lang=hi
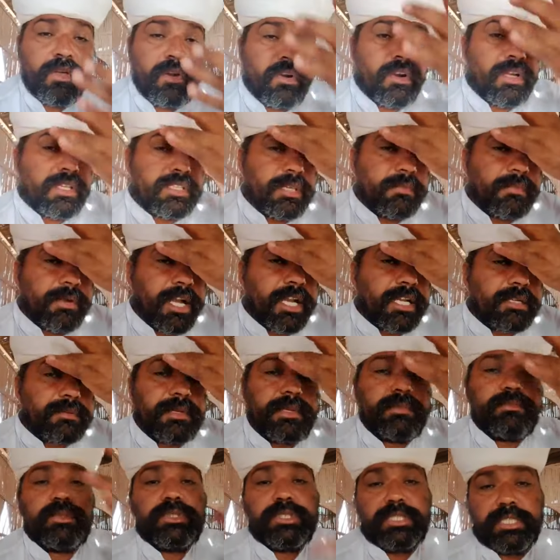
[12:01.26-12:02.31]
और दिमाग
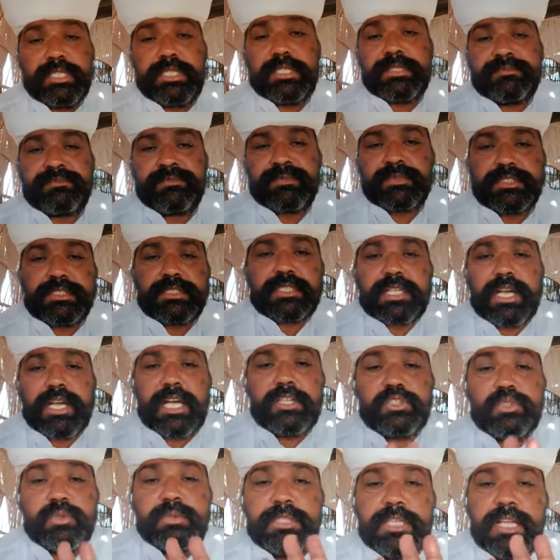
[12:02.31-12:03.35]
में बुद्धि काजू